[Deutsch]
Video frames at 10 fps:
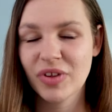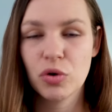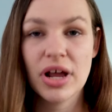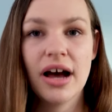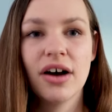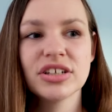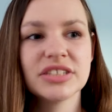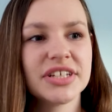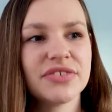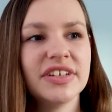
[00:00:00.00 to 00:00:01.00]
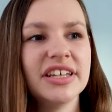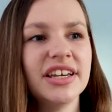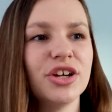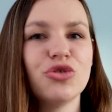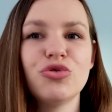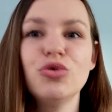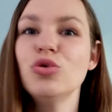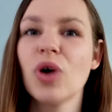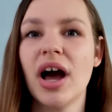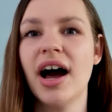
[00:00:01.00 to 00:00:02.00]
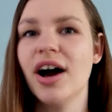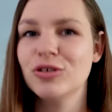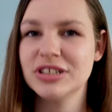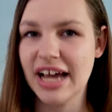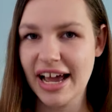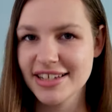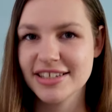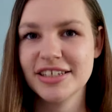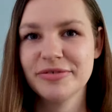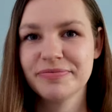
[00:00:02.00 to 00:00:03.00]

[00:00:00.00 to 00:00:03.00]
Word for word: oder auch sowas wie Entführer und Geisel.